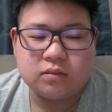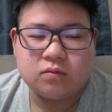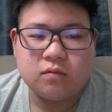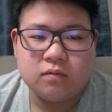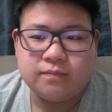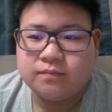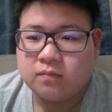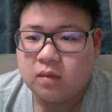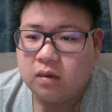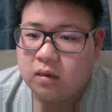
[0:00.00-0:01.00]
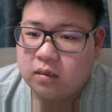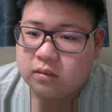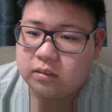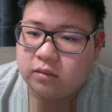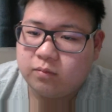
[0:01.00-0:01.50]
ぞ。
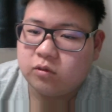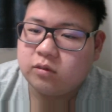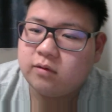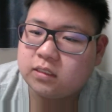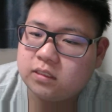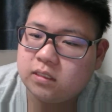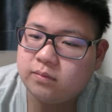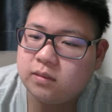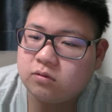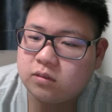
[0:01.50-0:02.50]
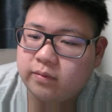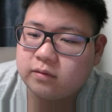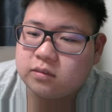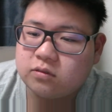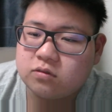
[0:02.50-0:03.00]
で、森脇 TV と気ま
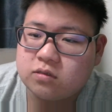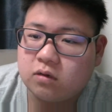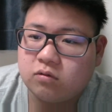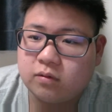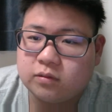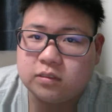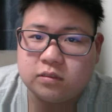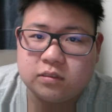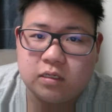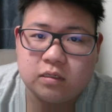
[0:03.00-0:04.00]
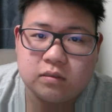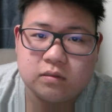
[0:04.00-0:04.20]
ぐれクックがコラボしてるしな。